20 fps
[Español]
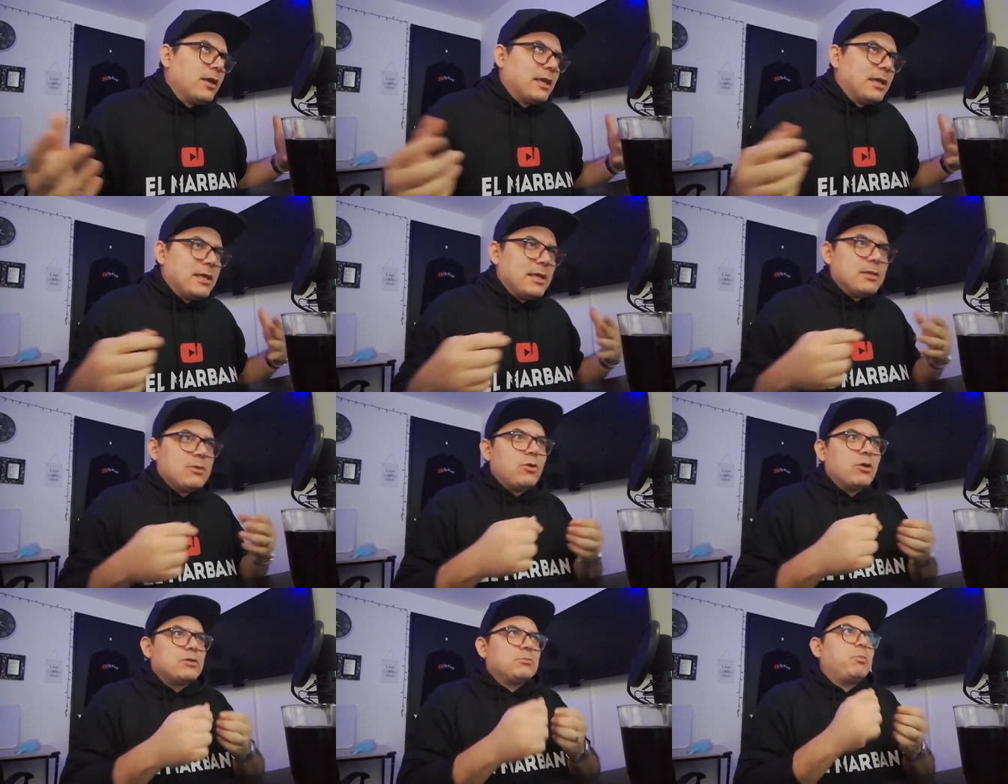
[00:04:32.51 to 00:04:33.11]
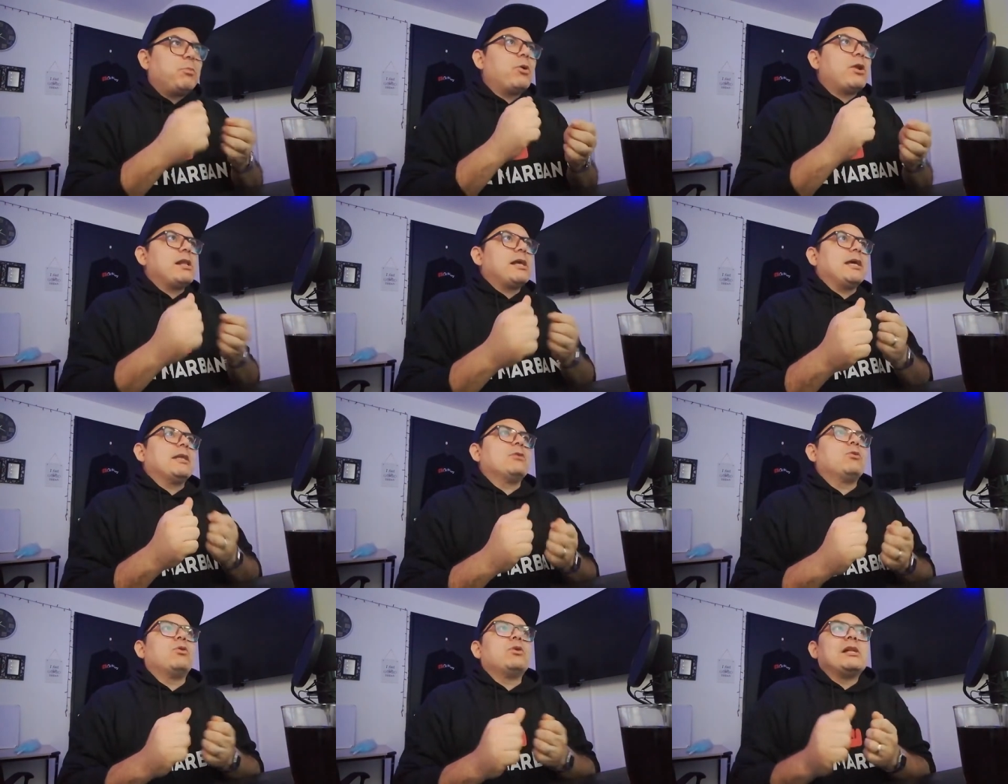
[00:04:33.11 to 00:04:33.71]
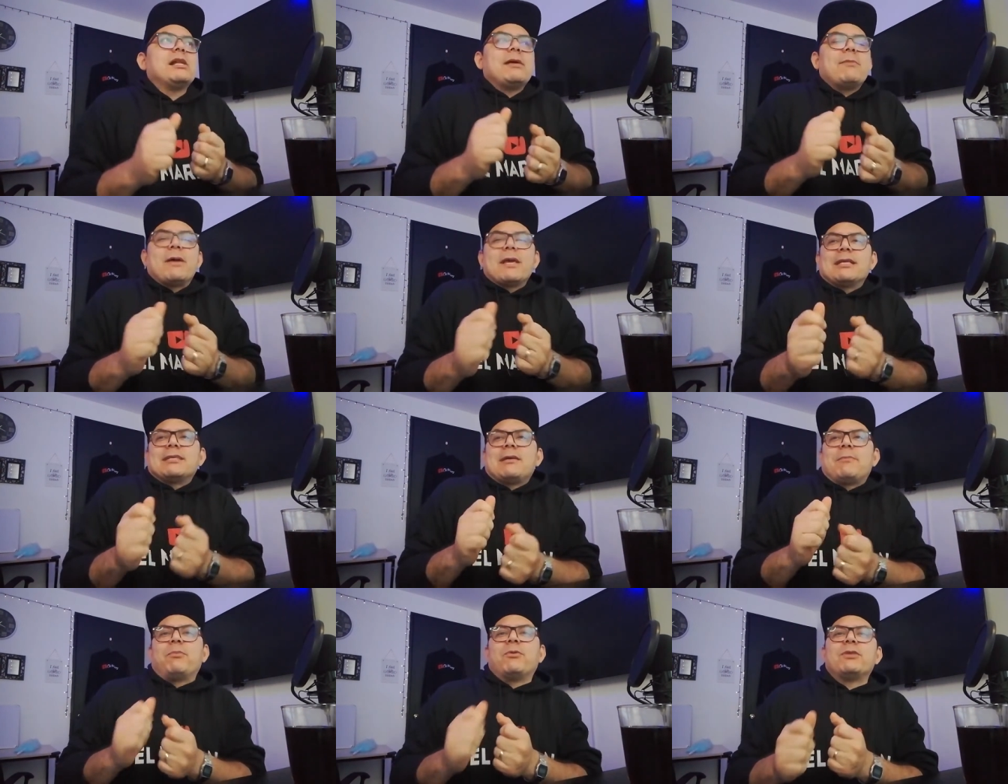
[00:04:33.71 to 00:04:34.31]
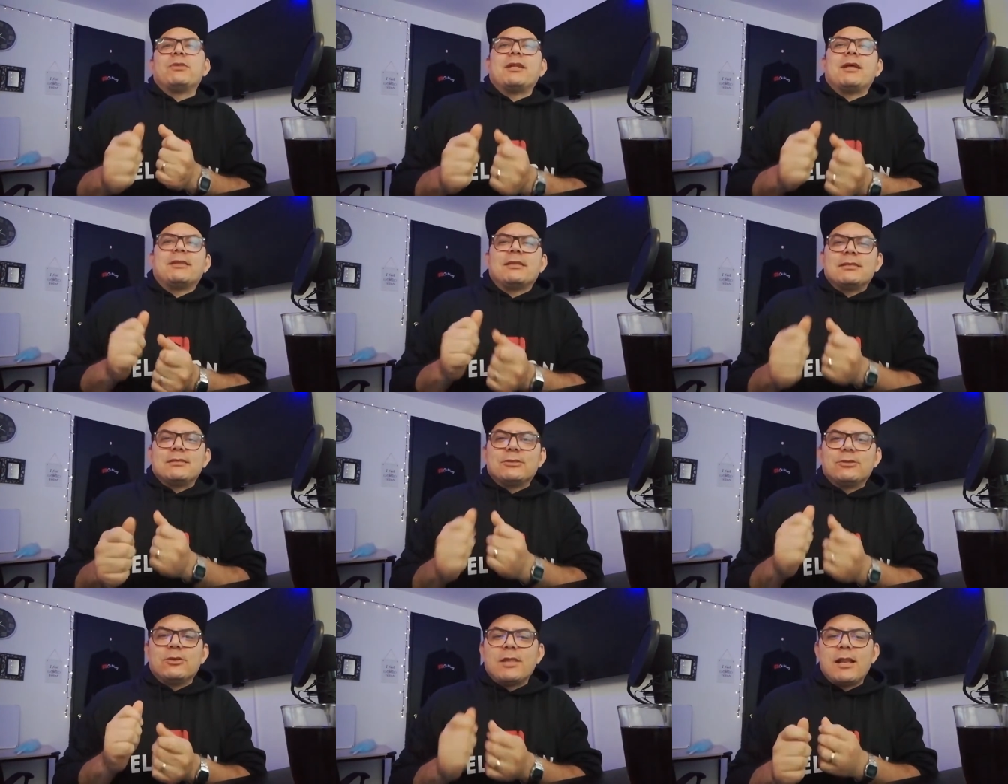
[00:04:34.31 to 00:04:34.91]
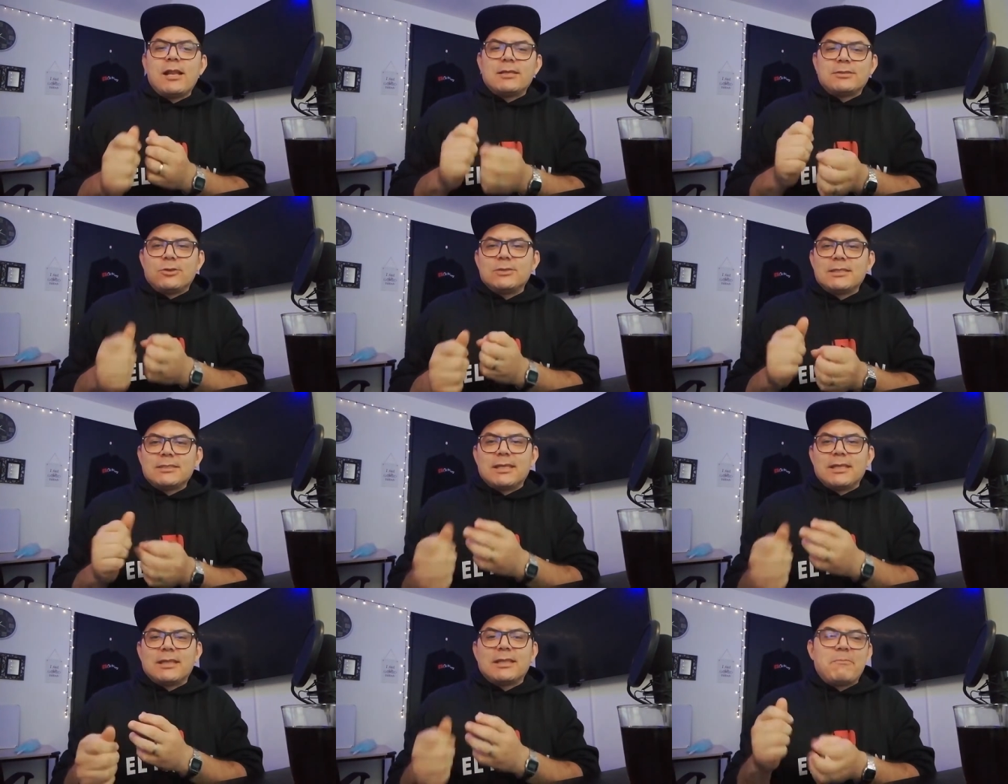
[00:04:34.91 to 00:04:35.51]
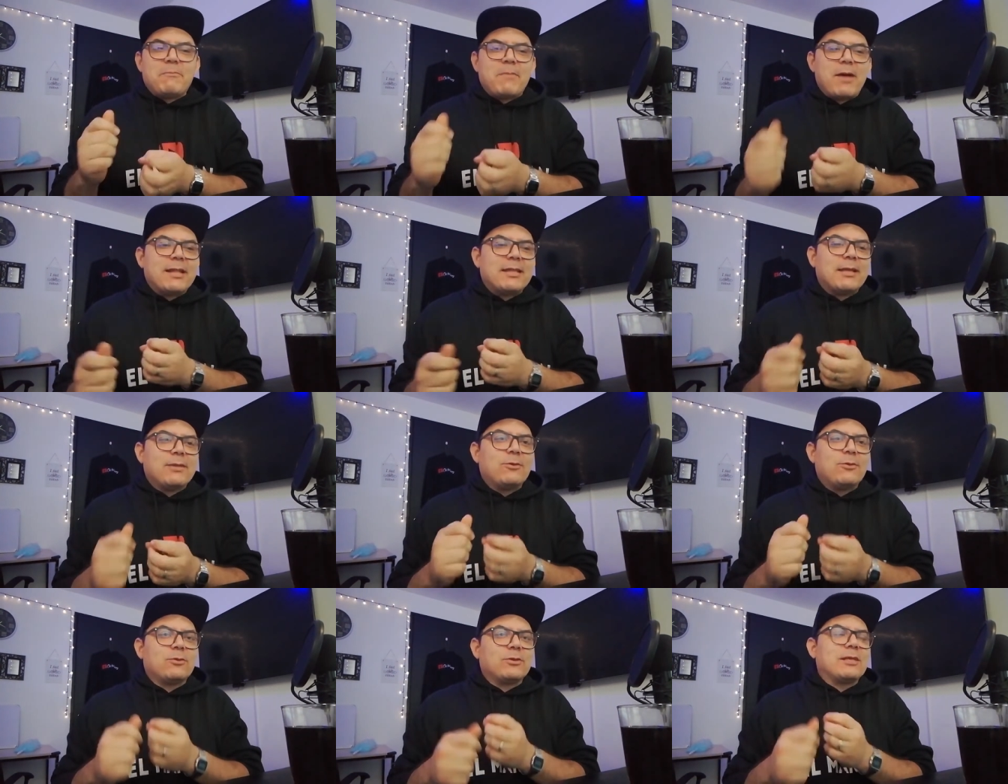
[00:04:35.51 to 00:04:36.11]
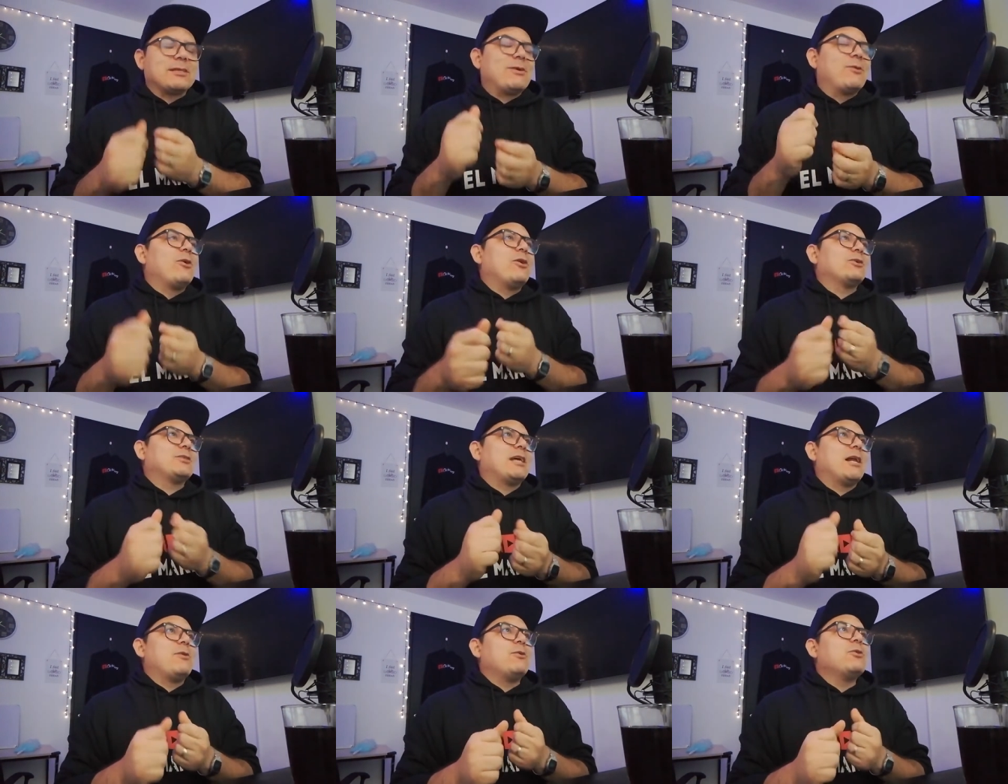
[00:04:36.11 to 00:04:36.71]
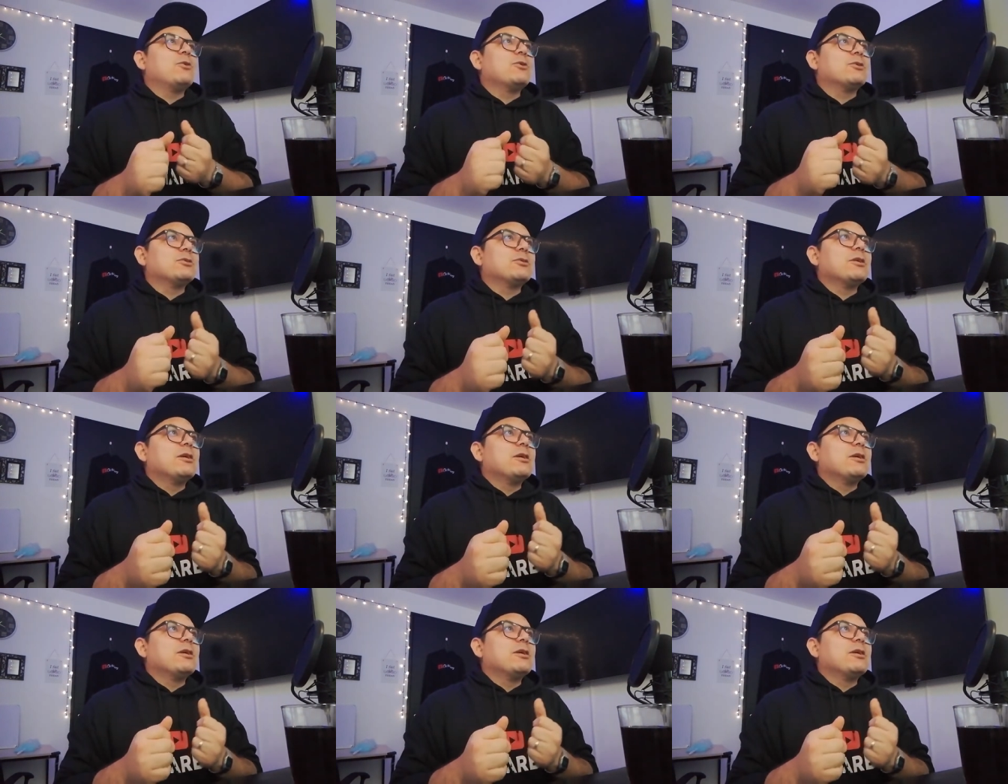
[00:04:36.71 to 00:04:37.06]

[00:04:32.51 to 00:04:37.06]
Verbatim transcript: y no es porque no le vayas a poner atención a las cosas que te mandan o, yo, los saludos.